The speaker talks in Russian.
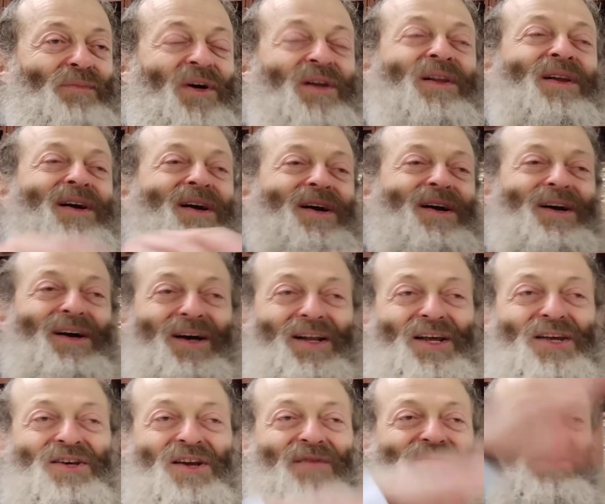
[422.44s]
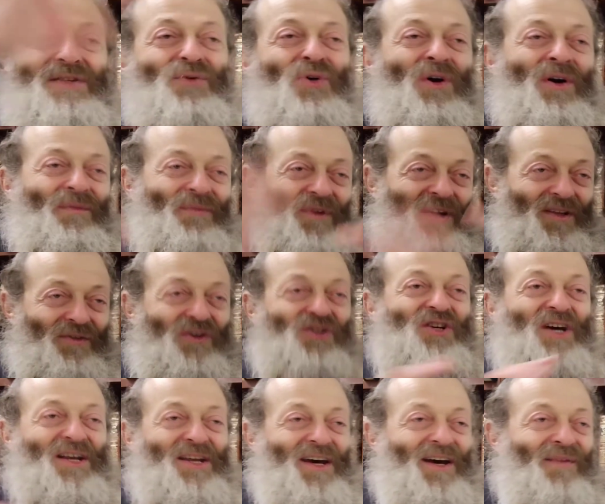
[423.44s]
и был лидером всего
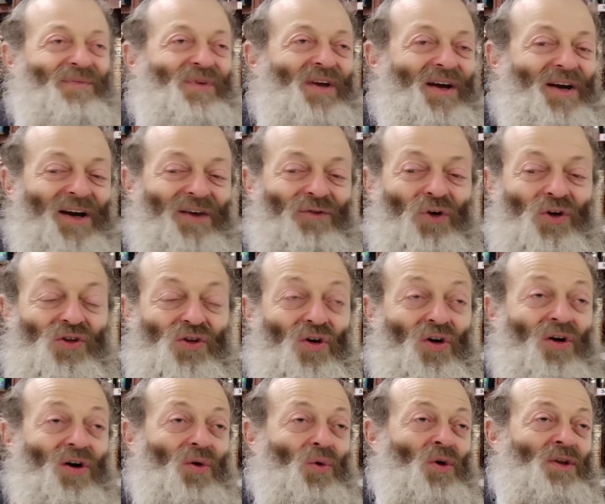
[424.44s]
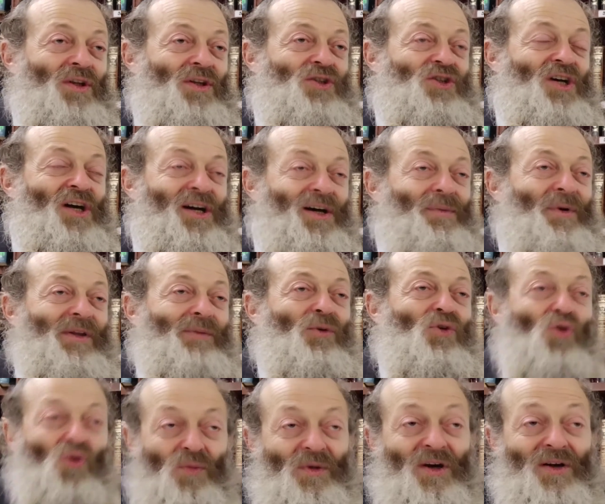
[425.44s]
движения. Вот, но он человек, поэтому
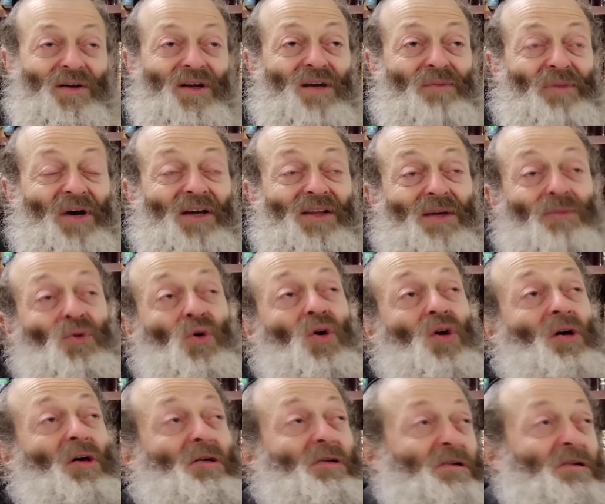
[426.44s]
он умер, и поэтому